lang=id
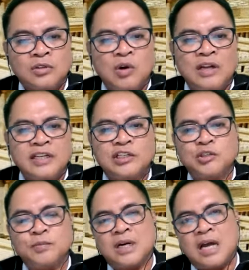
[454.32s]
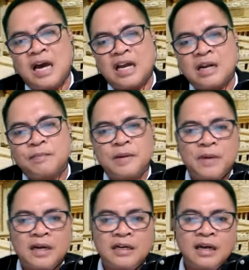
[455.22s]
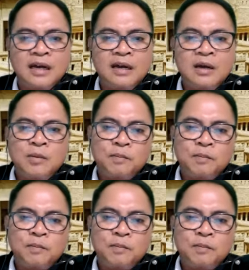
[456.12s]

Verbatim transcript: Tuhan Yesus berharap kepada